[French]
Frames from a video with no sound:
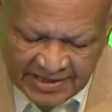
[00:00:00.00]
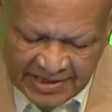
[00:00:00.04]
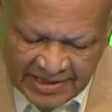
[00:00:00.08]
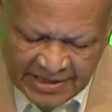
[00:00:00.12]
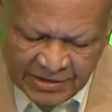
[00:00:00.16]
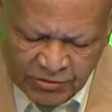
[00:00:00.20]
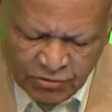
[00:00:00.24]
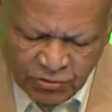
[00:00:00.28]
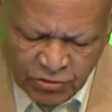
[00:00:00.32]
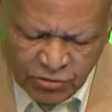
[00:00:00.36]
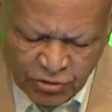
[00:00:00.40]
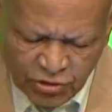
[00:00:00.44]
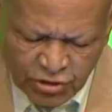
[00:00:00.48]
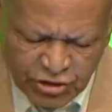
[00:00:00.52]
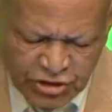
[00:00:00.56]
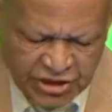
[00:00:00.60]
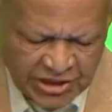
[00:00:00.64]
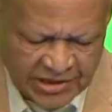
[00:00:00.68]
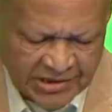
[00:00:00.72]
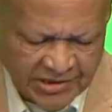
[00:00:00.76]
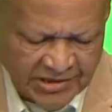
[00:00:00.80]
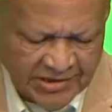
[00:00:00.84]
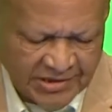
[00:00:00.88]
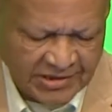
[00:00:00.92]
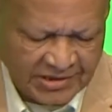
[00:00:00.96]

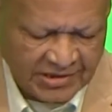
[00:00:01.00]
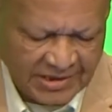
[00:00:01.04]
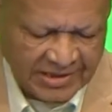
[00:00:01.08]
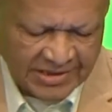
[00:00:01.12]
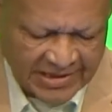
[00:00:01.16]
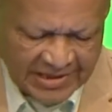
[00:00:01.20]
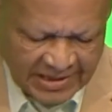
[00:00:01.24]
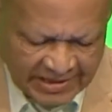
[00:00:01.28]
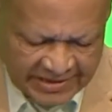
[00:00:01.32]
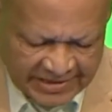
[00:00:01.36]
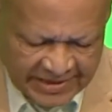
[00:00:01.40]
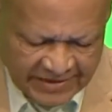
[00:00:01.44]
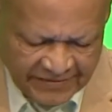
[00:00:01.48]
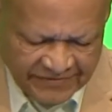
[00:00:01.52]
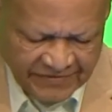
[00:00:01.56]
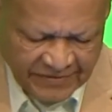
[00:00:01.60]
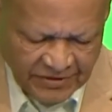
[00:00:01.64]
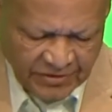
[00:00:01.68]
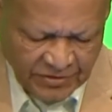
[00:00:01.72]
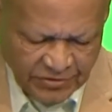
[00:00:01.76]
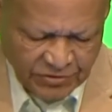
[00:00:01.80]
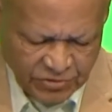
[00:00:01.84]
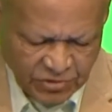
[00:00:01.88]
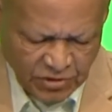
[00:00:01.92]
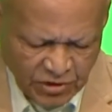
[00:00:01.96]
écologiques qu'ils
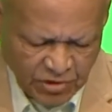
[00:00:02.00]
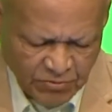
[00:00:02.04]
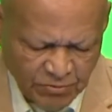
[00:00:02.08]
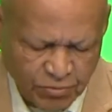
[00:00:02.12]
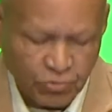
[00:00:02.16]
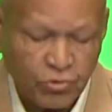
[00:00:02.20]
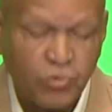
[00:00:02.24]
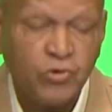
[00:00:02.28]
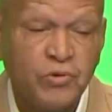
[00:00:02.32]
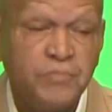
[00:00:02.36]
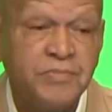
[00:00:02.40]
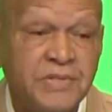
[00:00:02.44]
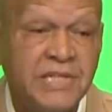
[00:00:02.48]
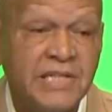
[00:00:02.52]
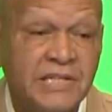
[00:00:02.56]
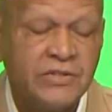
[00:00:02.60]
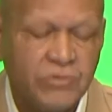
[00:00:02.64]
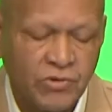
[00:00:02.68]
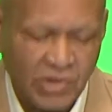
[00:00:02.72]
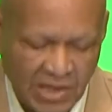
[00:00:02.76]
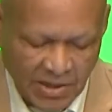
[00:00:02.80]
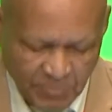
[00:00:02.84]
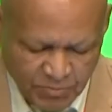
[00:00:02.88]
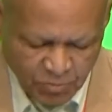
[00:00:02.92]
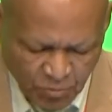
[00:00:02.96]
défendent pour le bien
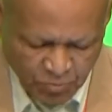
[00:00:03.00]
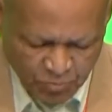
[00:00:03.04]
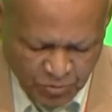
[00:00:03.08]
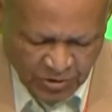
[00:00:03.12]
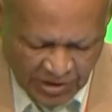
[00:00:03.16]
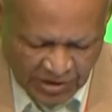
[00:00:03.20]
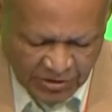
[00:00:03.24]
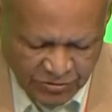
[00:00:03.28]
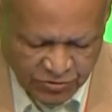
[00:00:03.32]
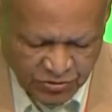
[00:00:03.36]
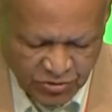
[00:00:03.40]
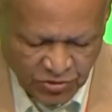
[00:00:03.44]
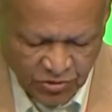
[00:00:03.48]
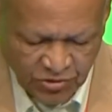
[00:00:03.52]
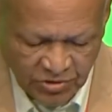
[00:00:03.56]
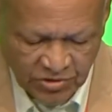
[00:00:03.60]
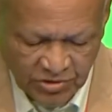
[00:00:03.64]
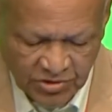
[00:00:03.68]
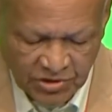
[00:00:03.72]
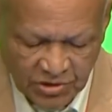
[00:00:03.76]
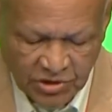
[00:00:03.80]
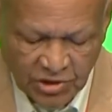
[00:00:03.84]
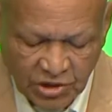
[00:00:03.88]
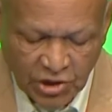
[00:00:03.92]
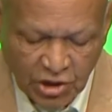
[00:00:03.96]
de la population,
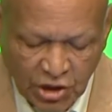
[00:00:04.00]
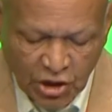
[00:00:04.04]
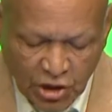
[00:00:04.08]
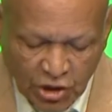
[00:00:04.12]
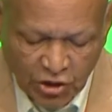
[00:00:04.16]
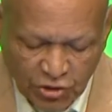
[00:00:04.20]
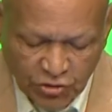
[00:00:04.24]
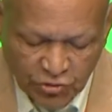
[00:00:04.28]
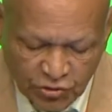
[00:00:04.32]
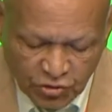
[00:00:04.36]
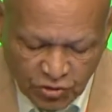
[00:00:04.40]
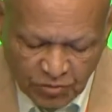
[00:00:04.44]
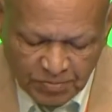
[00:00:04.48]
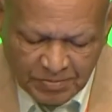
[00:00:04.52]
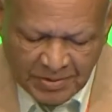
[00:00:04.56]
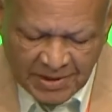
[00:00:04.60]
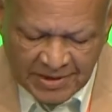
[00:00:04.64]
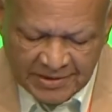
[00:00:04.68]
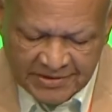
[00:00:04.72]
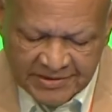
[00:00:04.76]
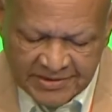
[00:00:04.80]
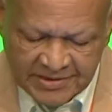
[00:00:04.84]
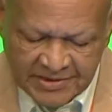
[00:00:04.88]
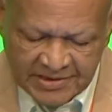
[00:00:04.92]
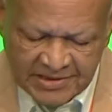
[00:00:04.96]
nos
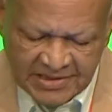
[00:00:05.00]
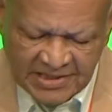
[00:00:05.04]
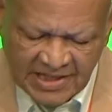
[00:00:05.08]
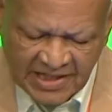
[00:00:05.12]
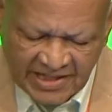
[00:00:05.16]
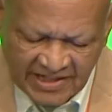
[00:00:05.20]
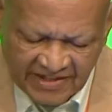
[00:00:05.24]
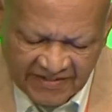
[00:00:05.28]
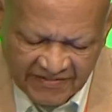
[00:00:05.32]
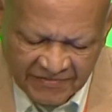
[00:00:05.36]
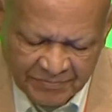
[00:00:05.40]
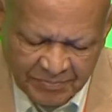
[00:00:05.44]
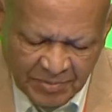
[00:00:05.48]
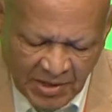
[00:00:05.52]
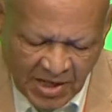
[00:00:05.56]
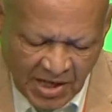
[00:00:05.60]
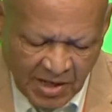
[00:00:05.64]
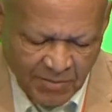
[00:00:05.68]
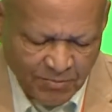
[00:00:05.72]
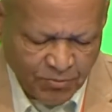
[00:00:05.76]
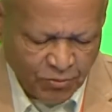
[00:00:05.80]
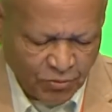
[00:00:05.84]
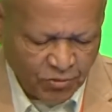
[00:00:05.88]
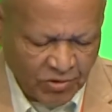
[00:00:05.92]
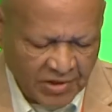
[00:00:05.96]
partis n'arrivent pas à
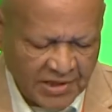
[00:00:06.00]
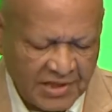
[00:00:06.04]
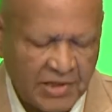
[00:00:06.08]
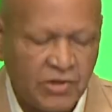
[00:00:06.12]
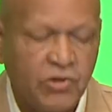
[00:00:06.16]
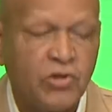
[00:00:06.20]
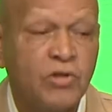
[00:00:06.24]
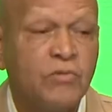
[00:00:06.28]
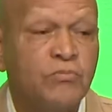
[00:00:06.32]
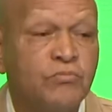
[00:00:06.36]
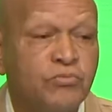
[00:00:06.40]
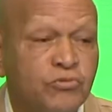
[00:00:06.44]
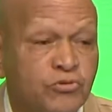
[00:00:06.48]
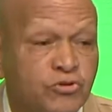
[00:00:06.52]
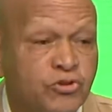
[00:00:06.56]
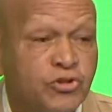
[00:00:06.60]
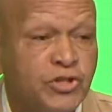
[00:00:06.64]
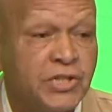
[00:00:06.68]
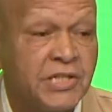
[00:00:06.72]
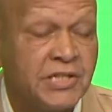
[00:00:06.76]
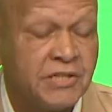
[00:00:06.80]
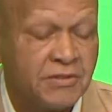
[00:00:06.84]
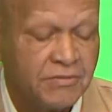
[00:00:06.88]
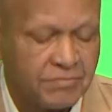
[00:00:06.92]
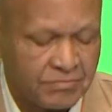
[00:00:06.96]
boucler leur
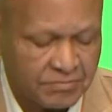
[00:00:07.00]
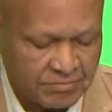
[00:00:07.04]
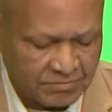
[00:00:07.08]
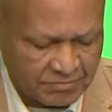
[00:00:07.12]
budget.